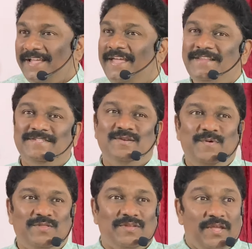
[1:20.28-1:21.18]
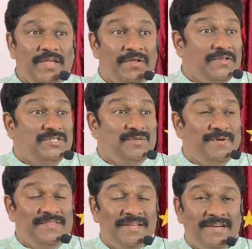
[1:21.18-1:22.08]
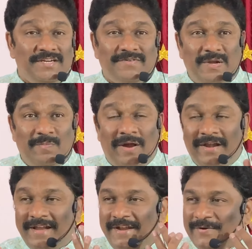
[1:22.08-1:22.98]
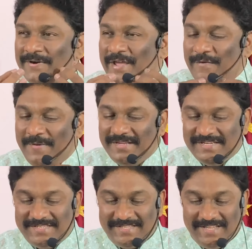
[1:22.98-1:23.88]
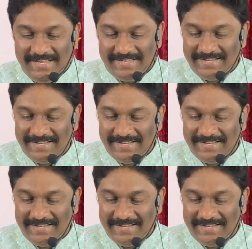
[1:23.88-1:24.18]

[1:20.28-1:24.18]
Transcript: ఎలిజబెత్ ఎలిజబెత్ అన్నటువంటి మాటల్ని కూడా ఏం చేసింది